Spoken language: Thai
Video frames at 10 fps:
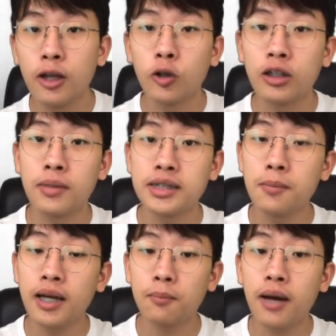โดยนำมาเชื่อม
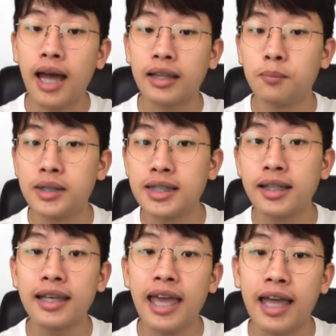กันผ่านเบจิ้ง
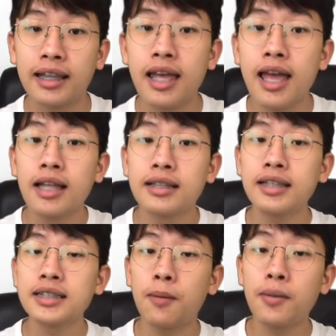ลิแกนและ
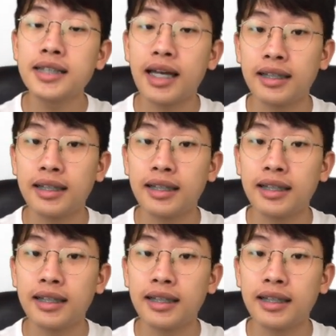จะทำให้สาร